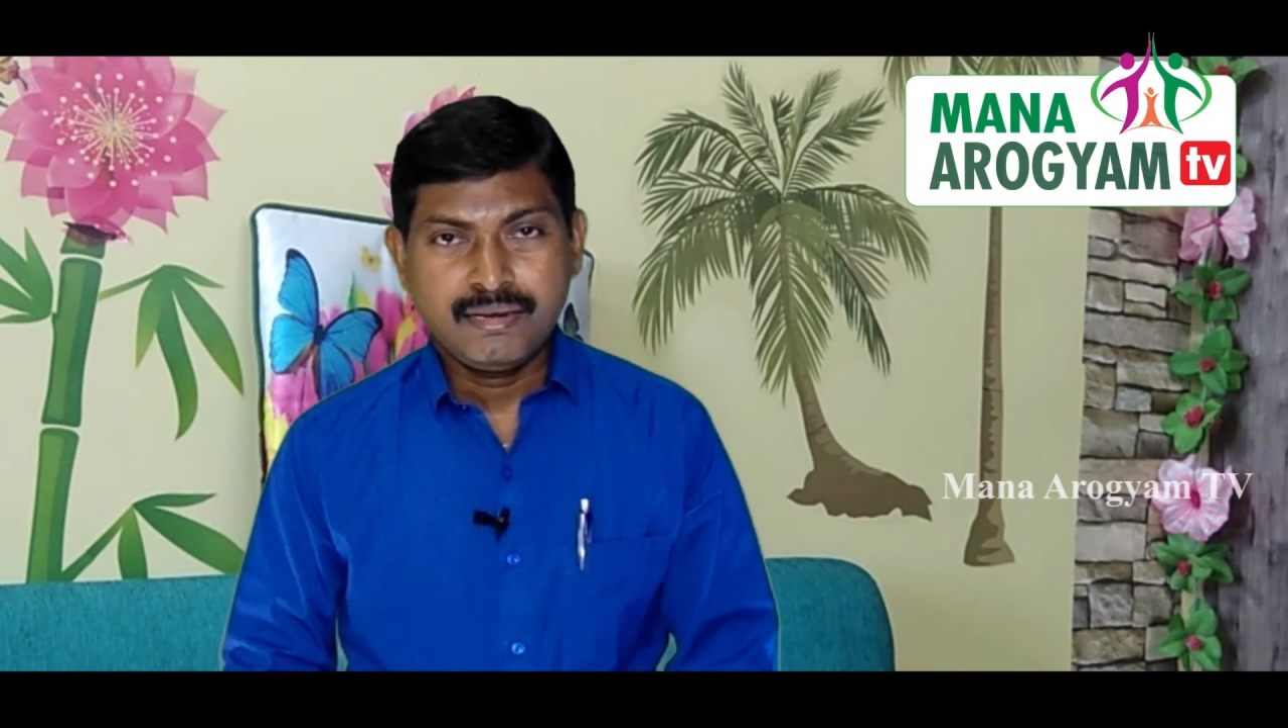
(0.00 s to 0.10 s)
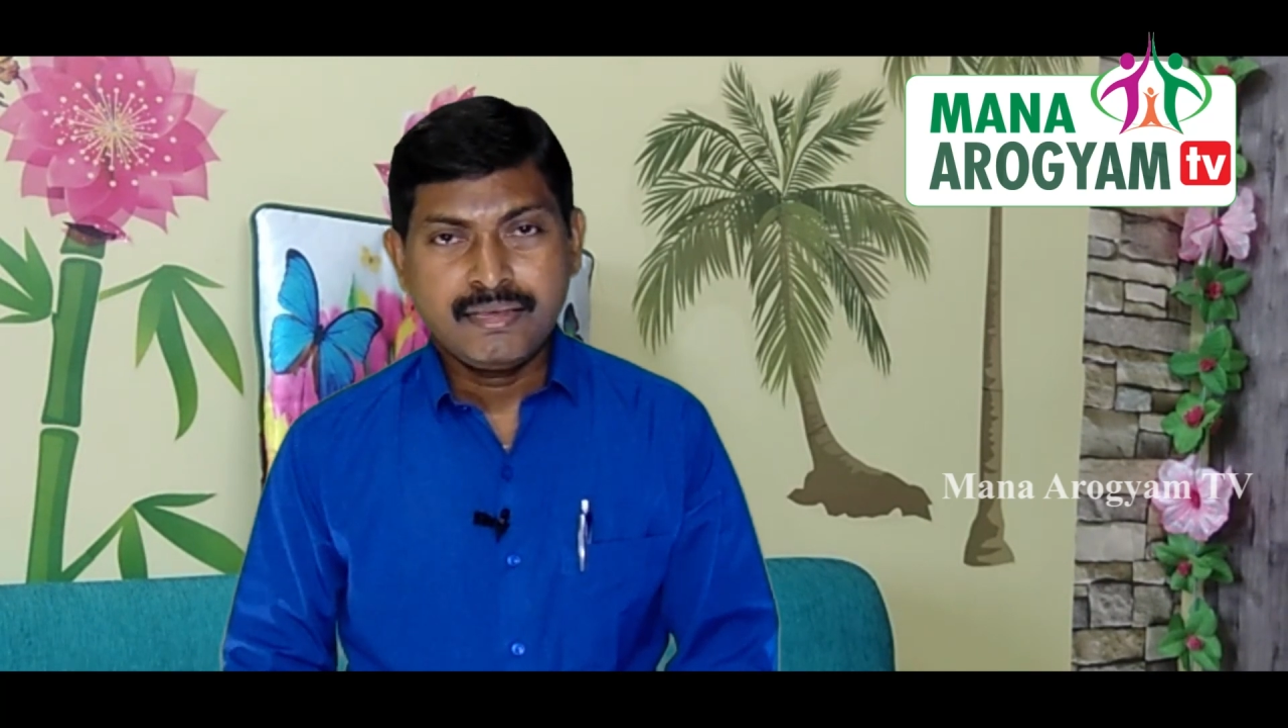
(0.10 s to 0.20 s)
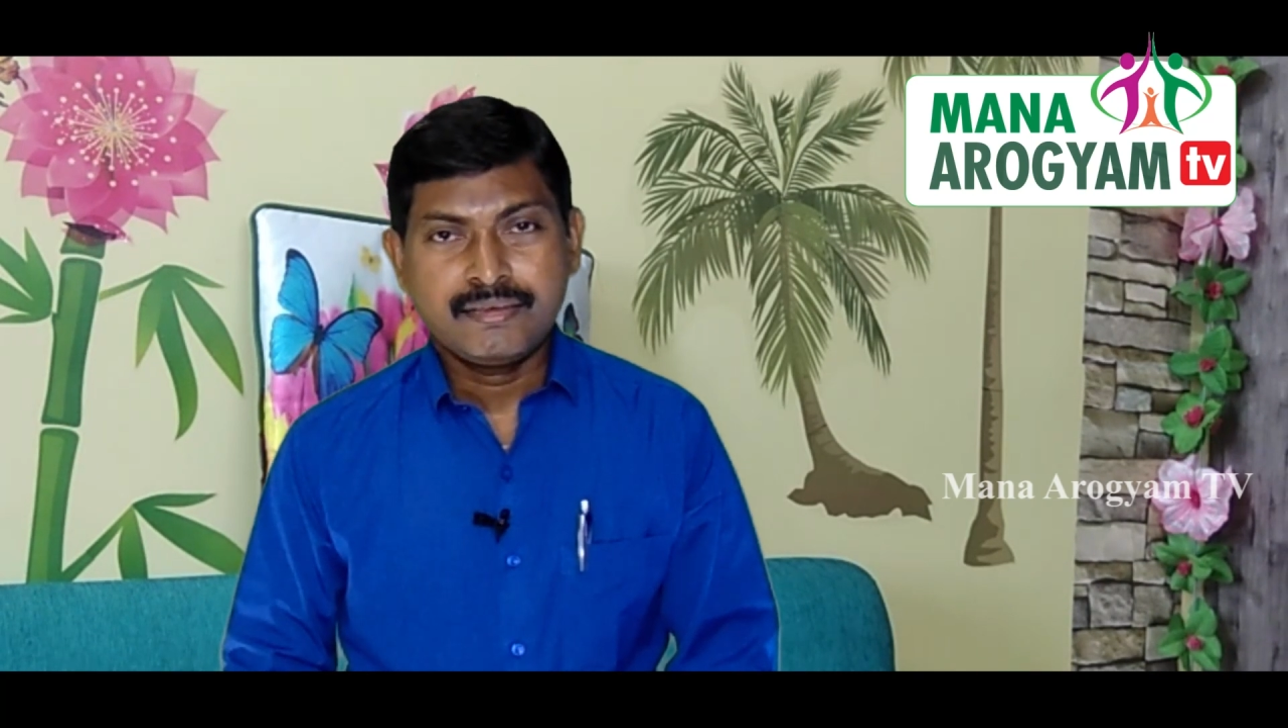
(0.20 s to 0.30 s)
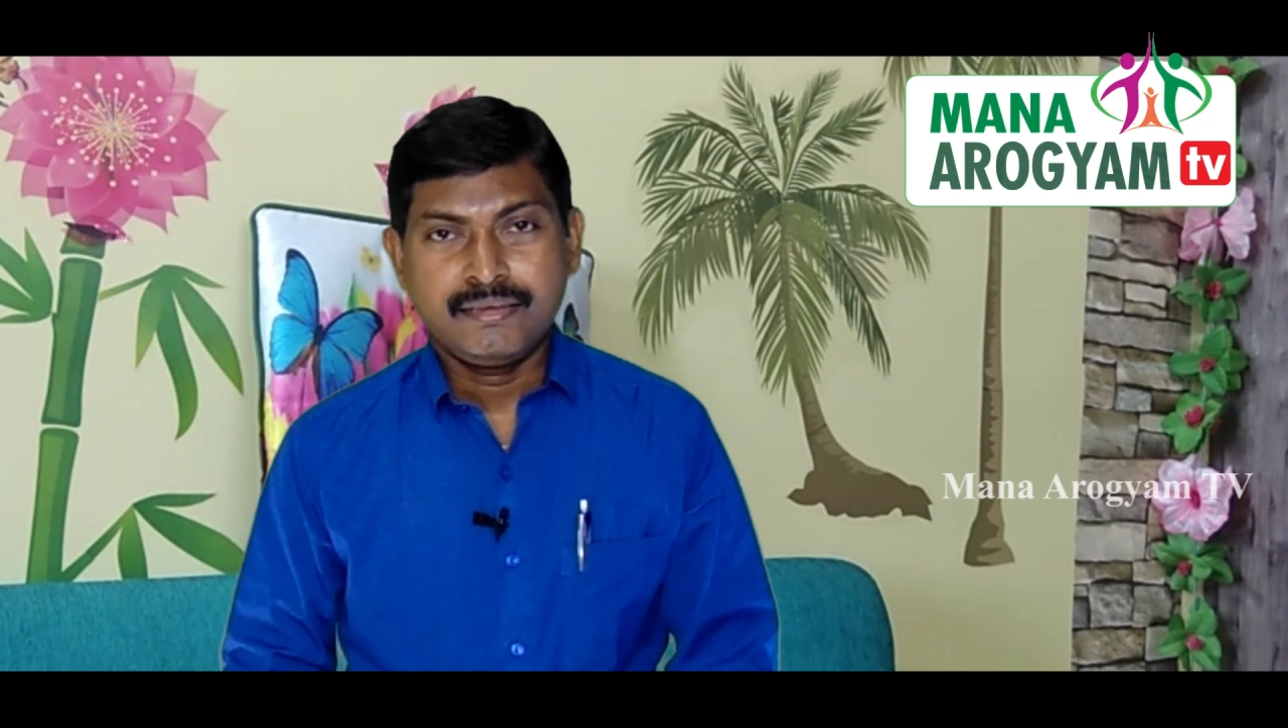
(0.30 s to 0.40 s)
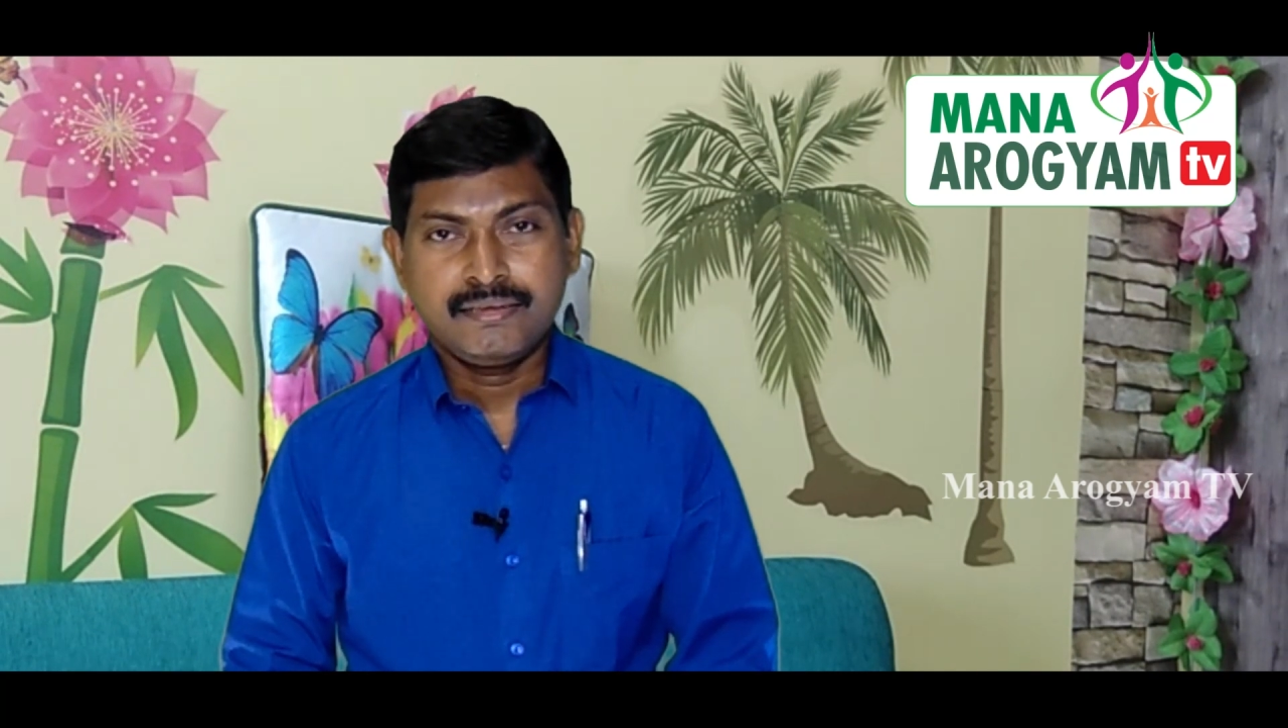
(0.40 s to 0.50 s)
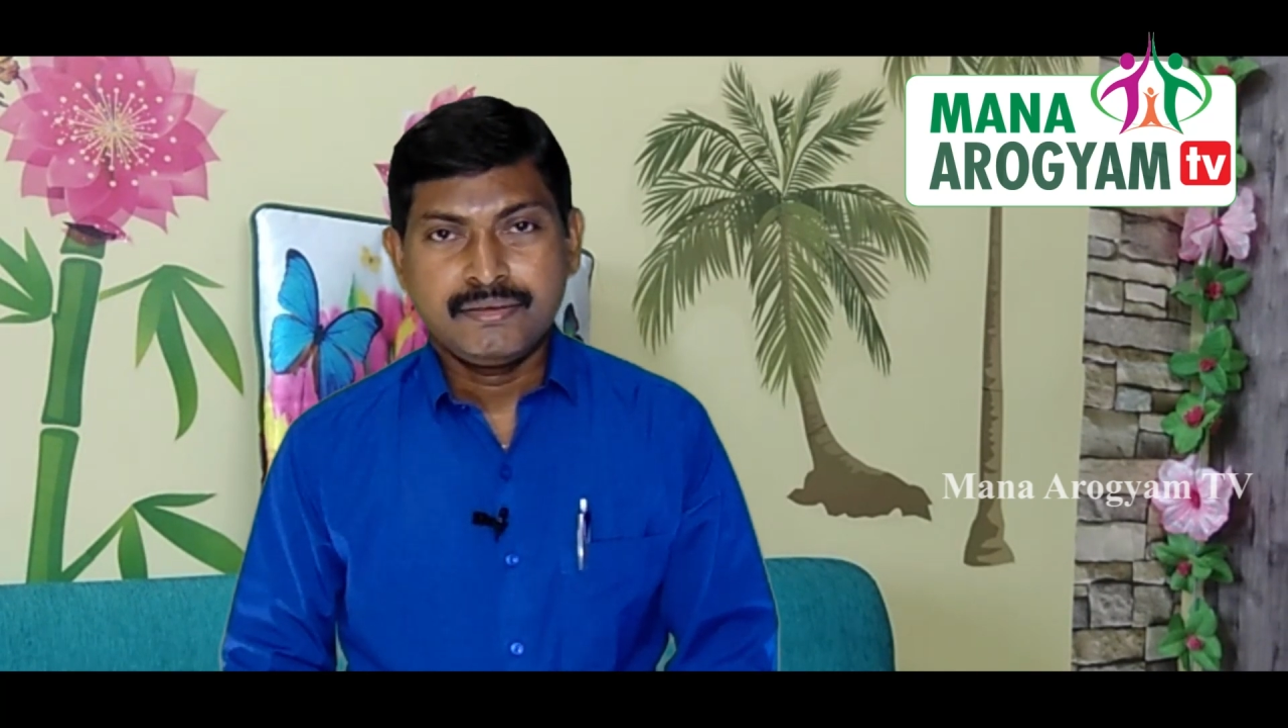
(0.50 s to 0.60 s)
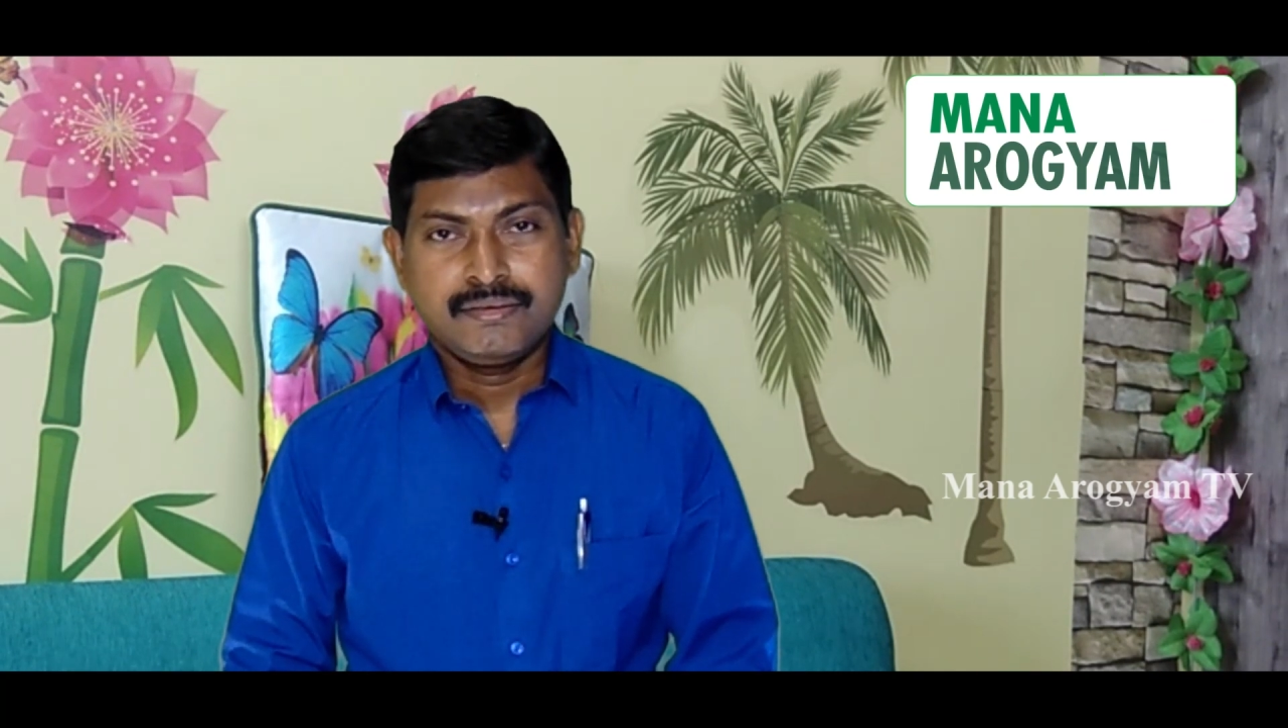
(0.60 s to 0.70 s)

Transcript: అలాగే